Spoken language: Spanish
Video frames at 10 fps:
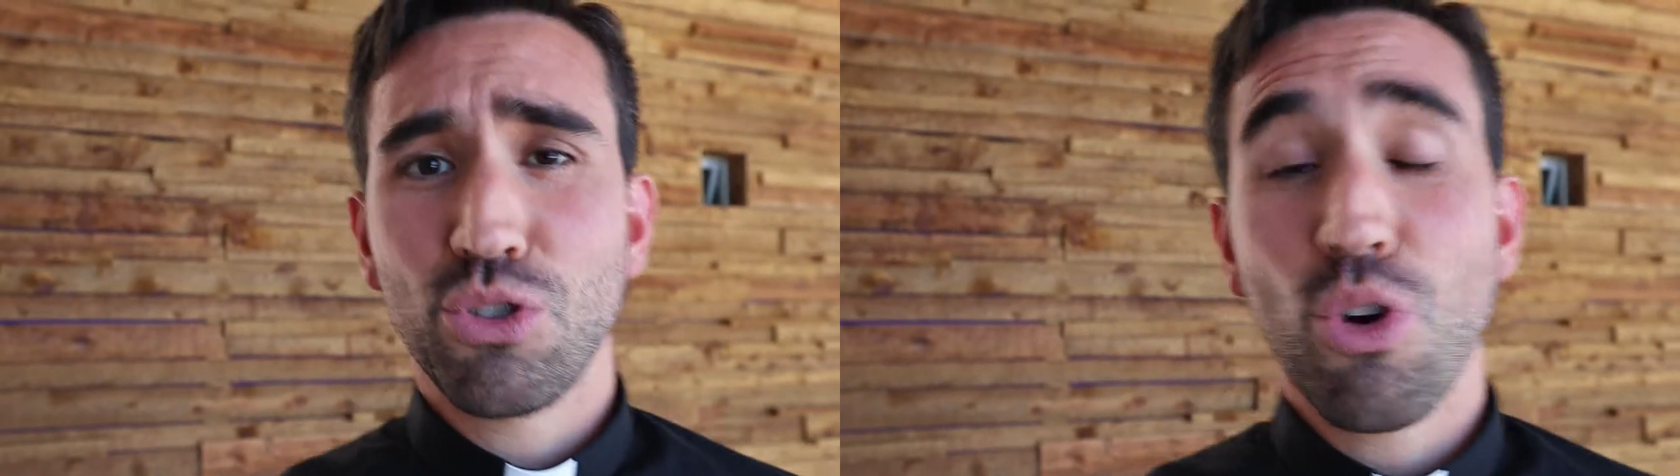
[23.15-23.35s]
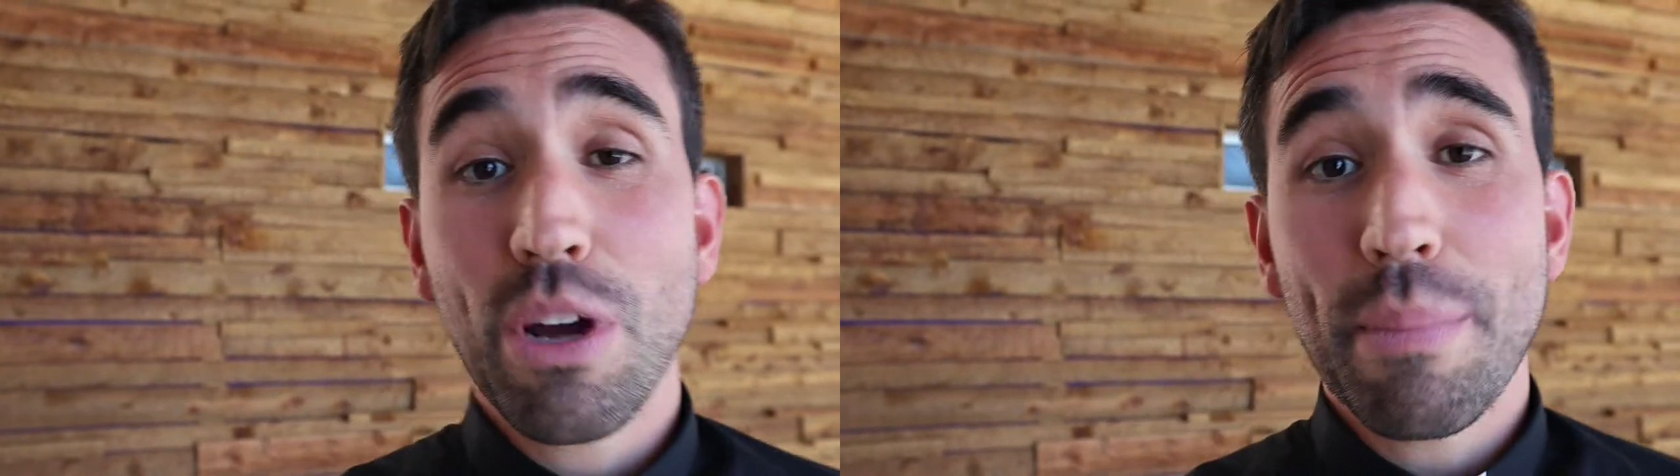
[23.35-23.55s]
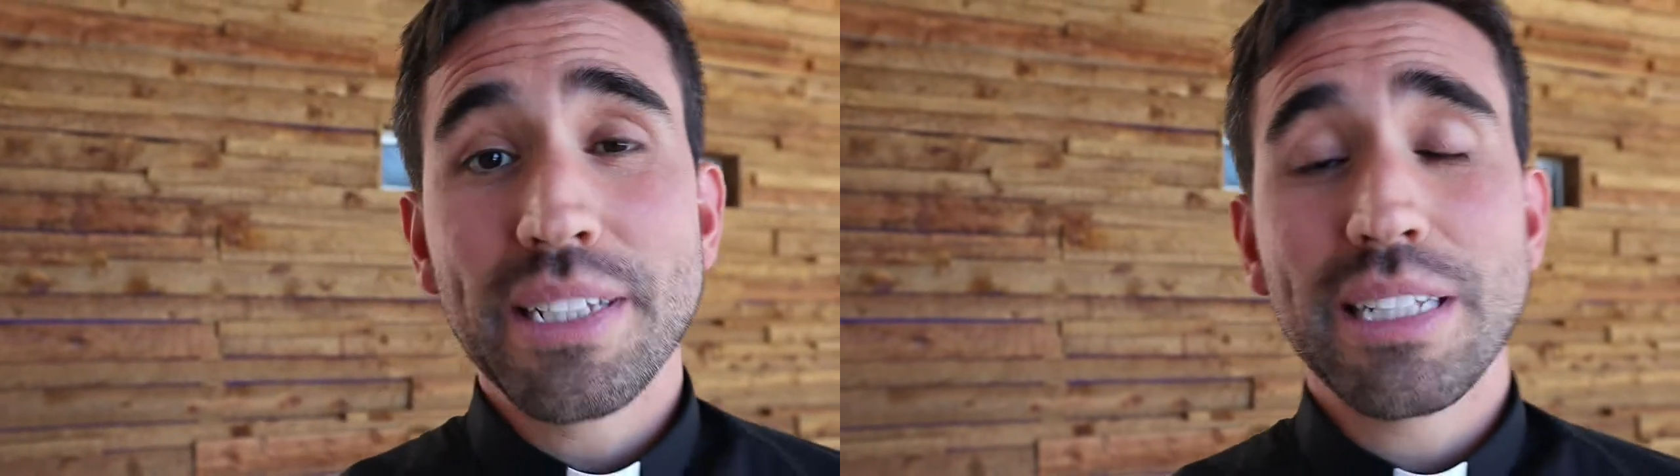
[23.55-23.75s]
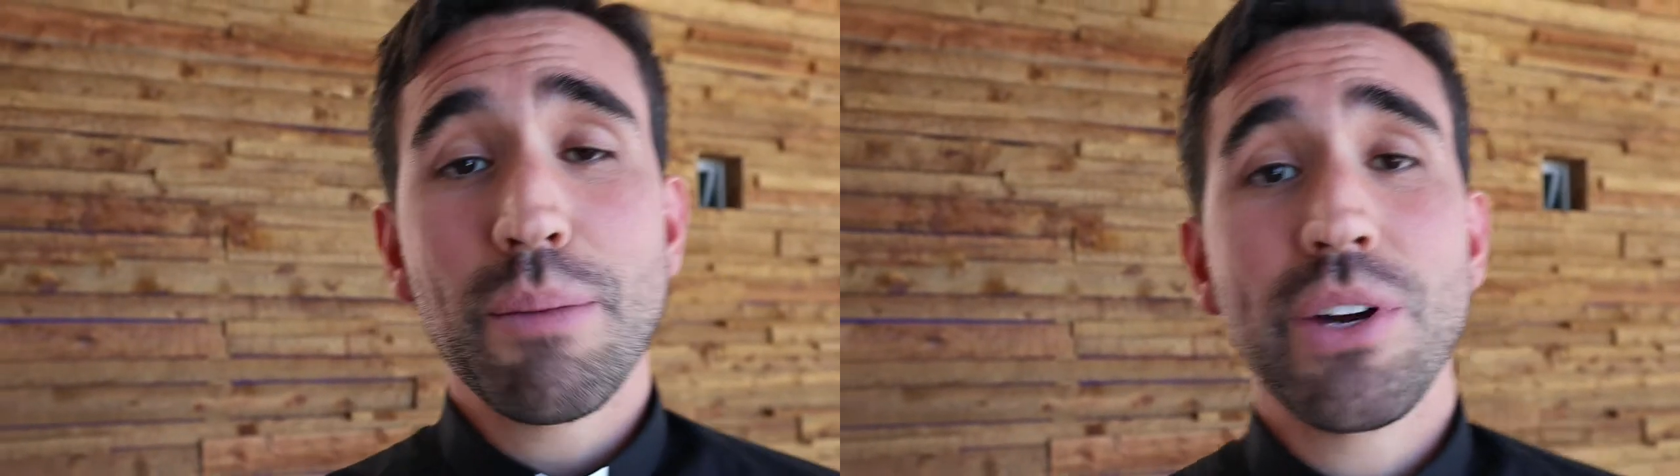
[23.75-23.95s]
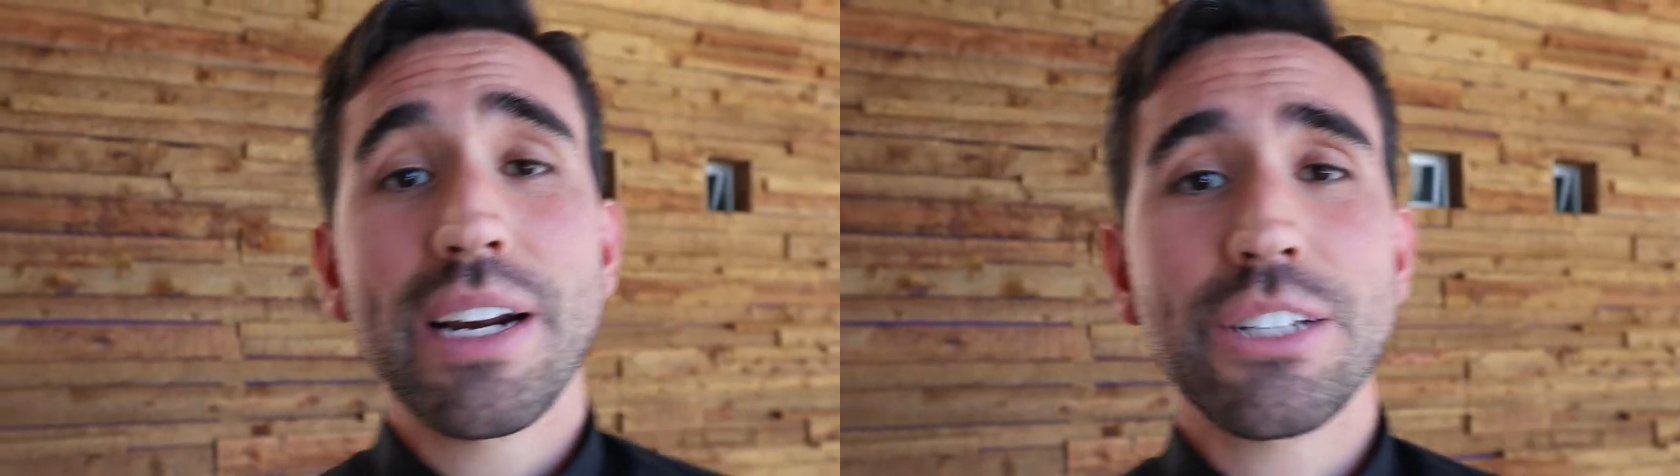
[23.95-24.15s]
todo lo que
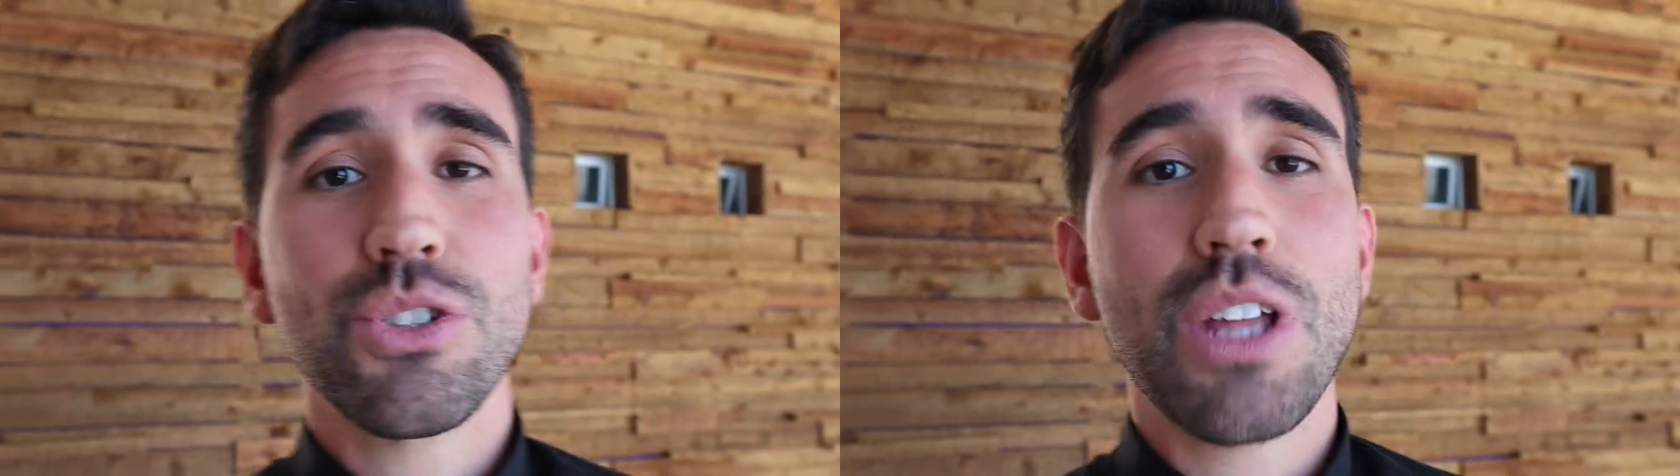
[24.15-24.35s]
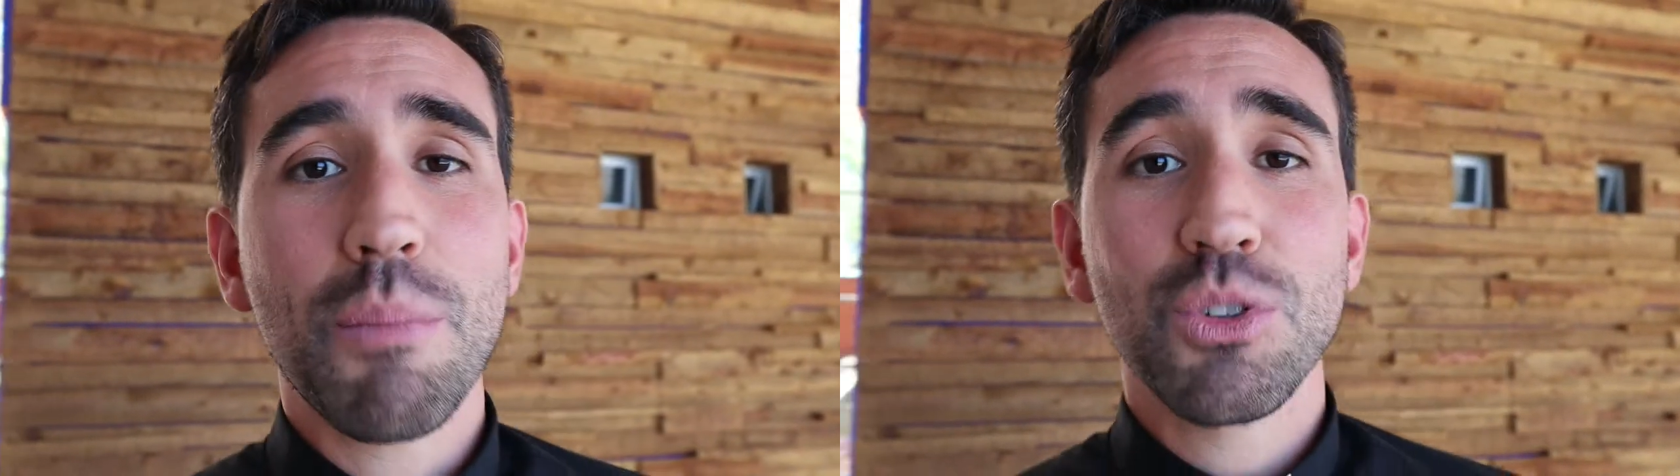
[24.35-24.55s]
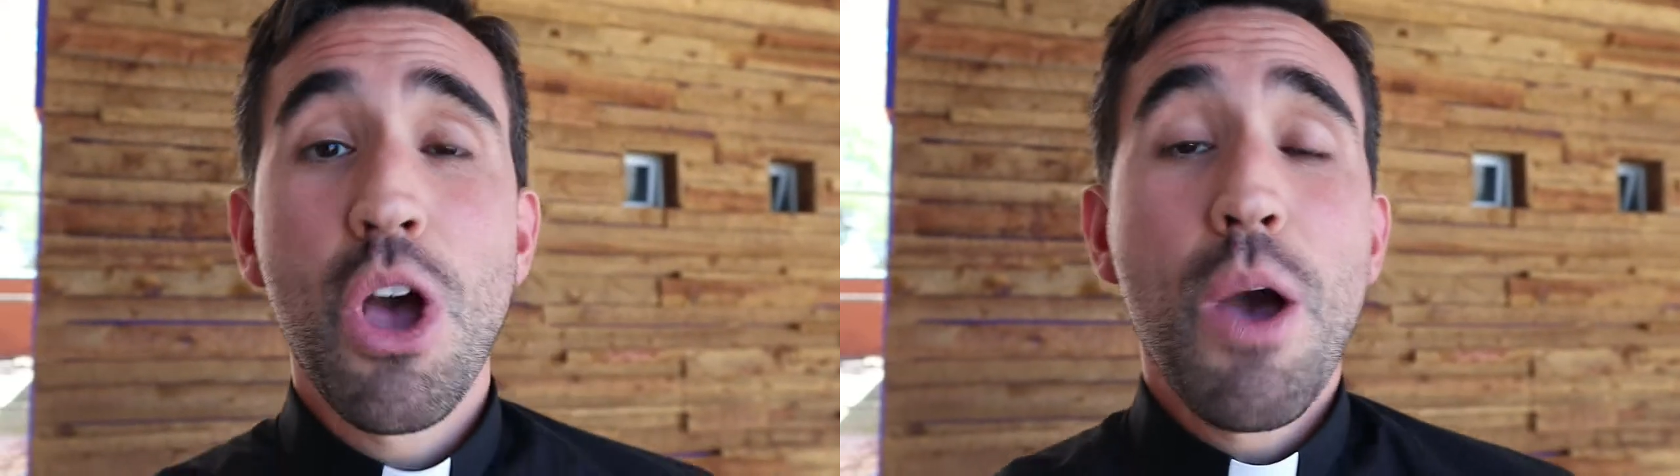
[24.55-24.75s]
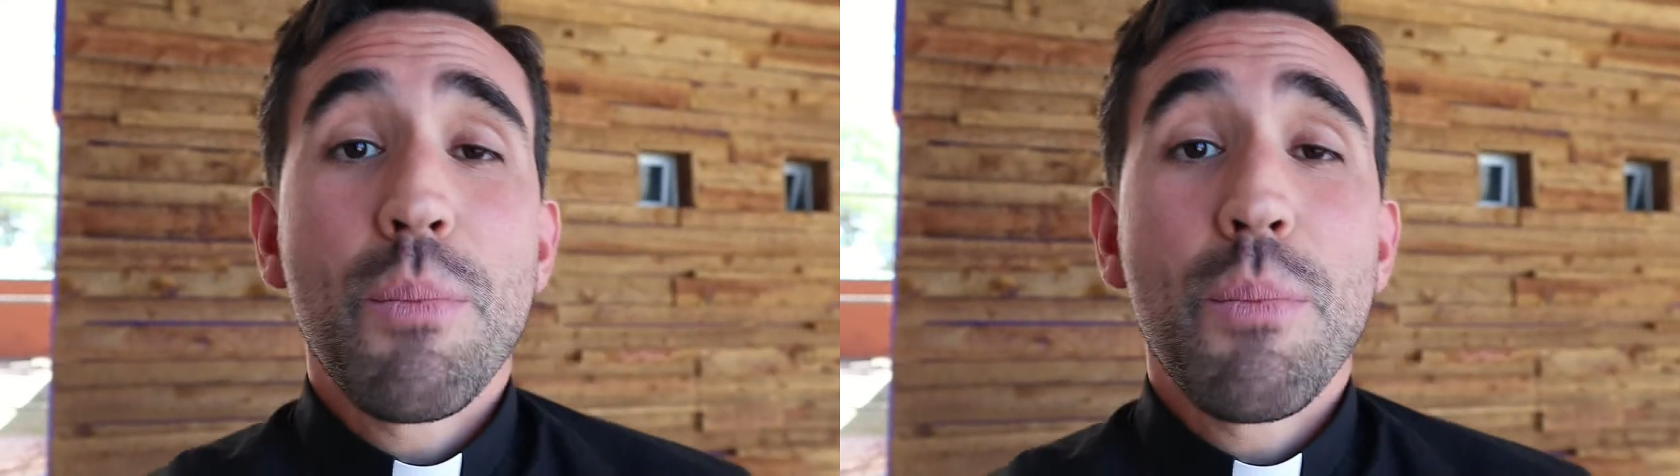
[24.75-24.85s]
pensamos y razonamos,